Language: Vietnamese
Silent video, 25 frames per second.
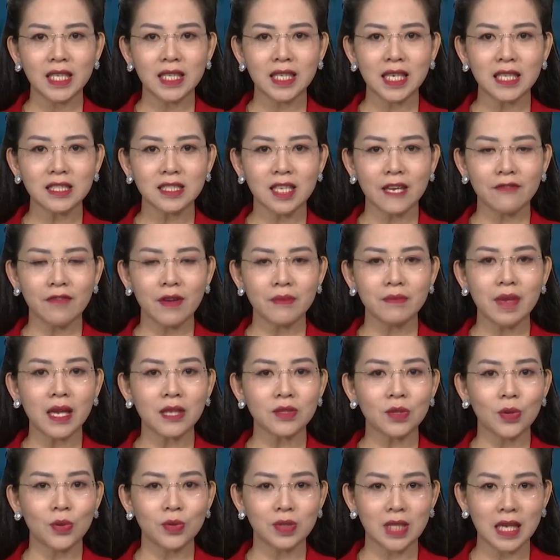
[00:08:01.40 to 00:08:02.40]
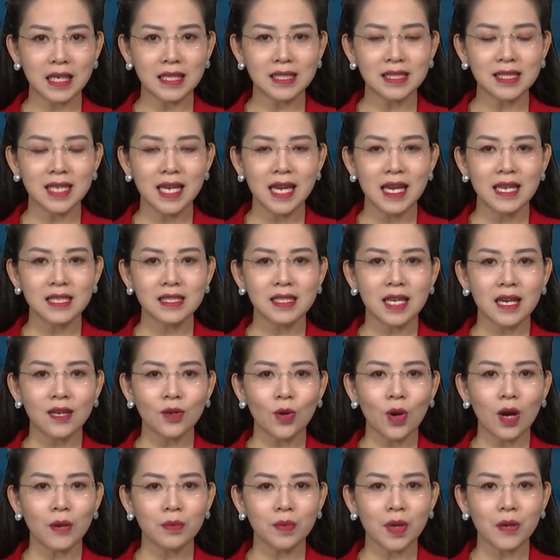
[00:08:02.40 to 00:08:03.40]
các sản phẩm đặc thù tỉnh, Sở Khoa
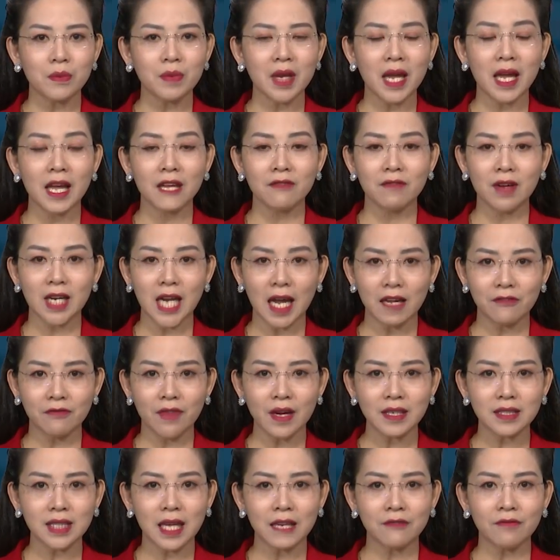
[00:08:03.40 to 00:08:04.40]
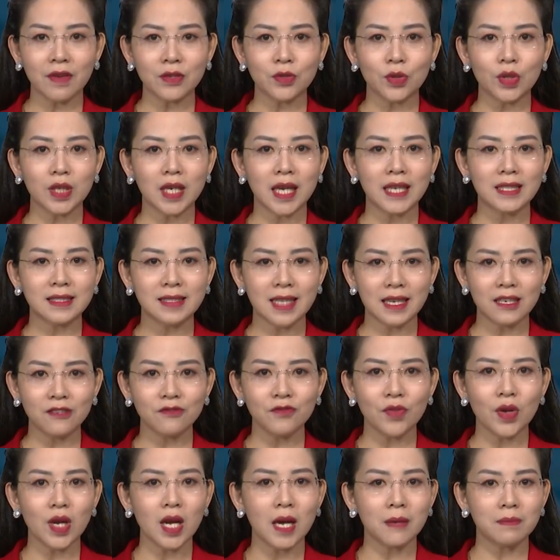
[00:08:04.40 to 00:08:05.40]
học Công nghệ và Đài Phát thanh và Truyền hình tỉnh
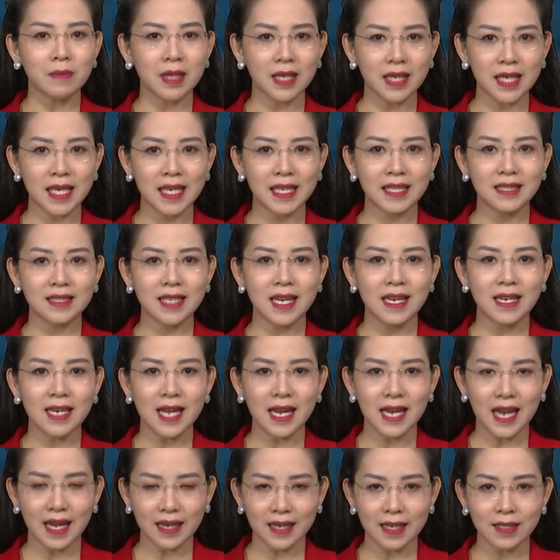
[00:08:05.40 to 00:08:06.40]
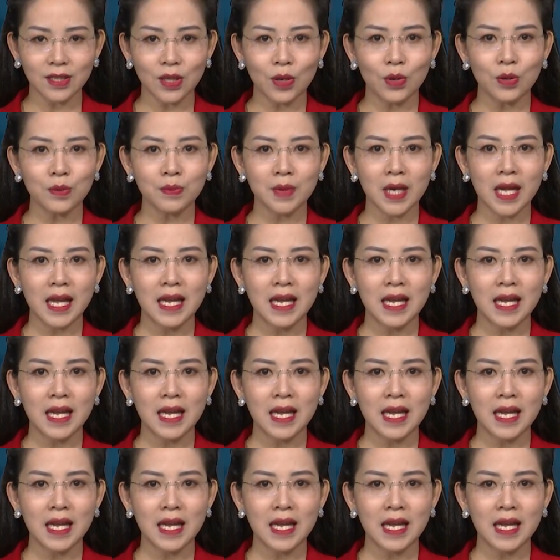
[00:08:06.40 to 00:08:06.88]
phối hợp thực hiện đến đây là kết thúc.